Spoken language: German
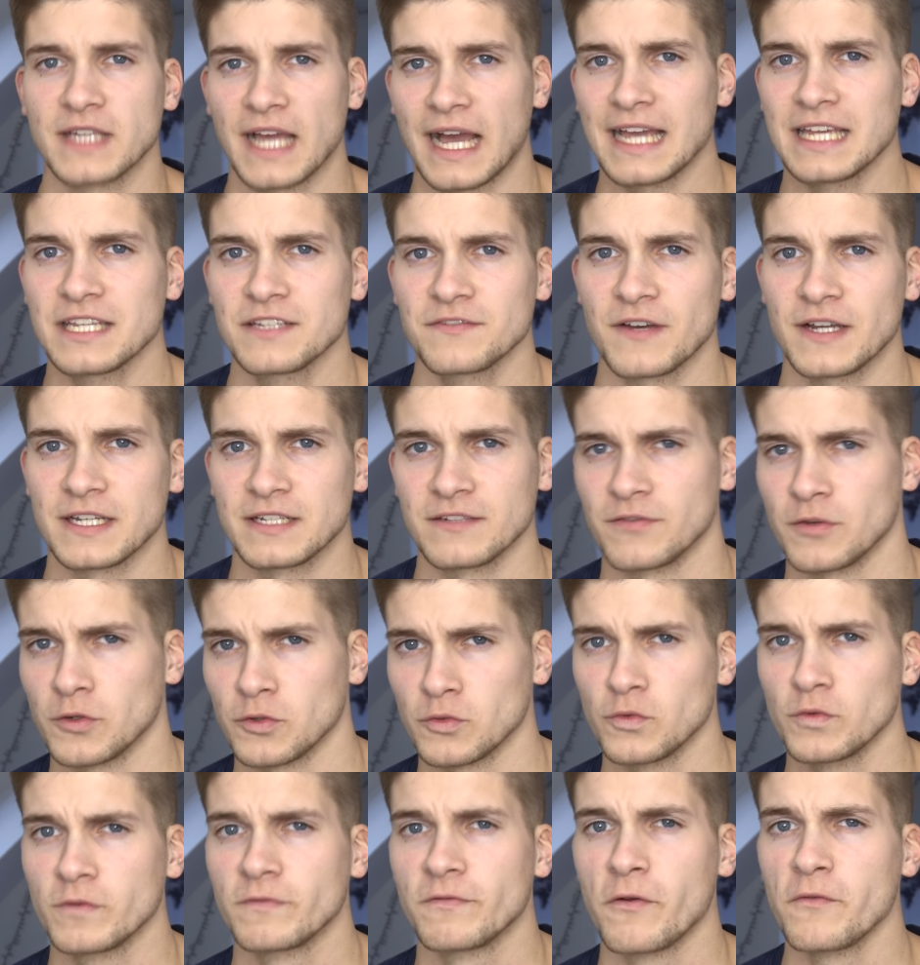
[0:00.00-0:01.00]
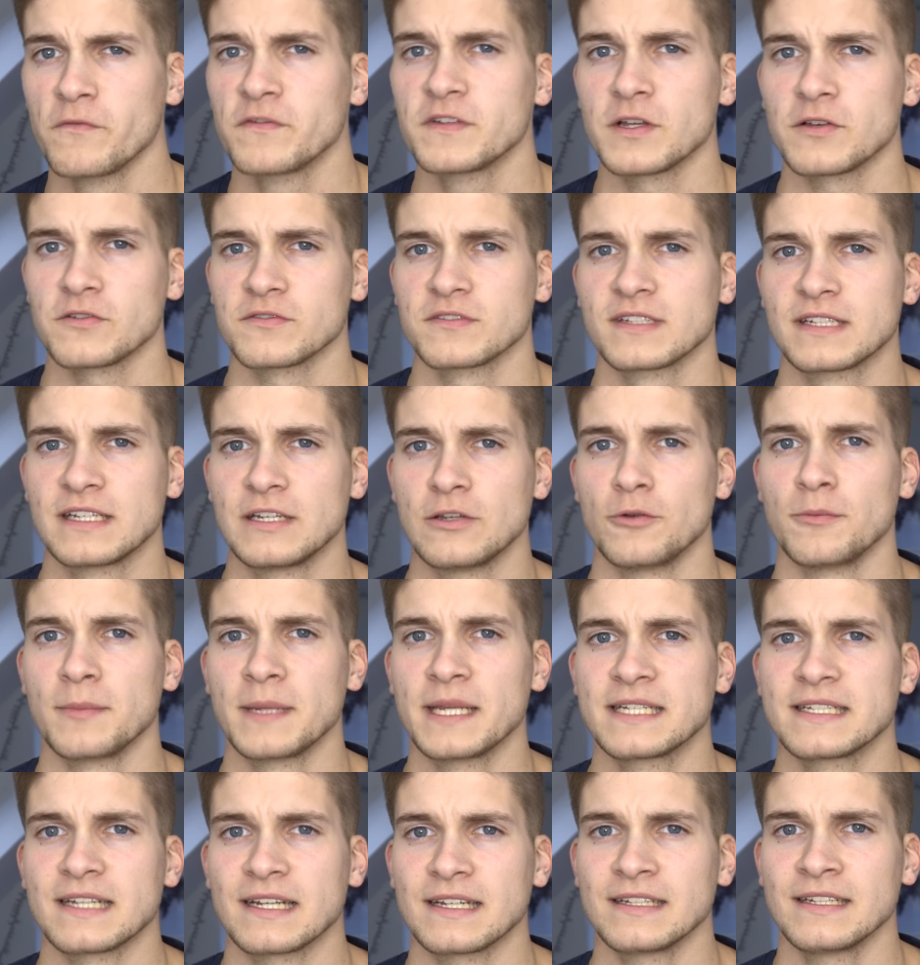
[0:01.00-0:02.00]
Reichweite von gut 5000
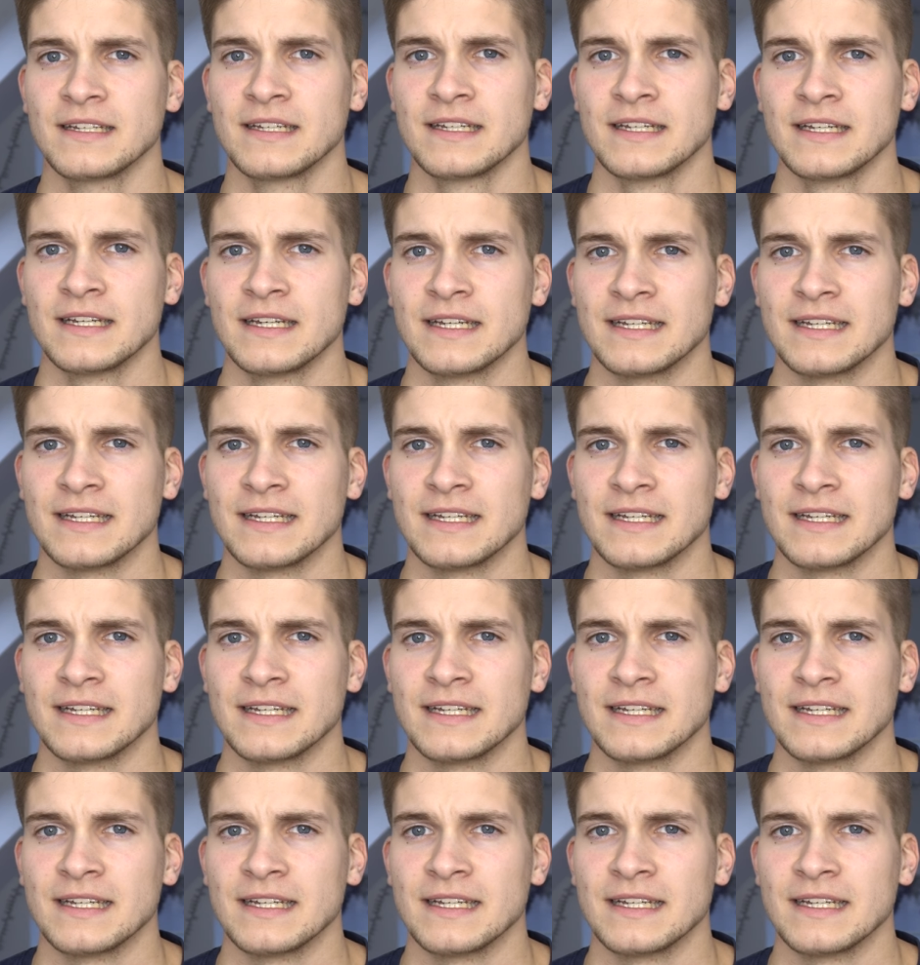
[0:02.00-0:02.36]
Kilometern.